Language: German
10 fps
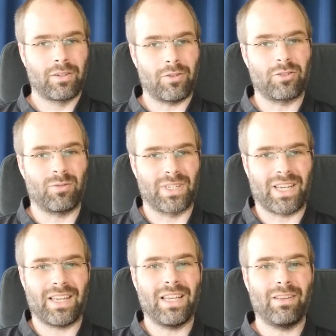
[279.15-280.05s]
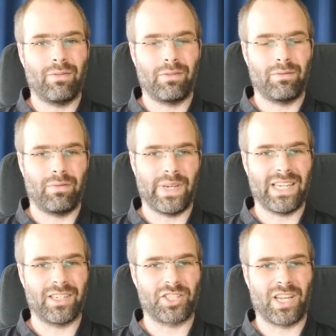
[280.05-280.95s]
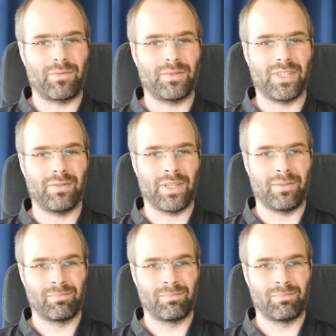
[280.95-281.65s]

Grund Nummer drei, weniger Schärfentiefe.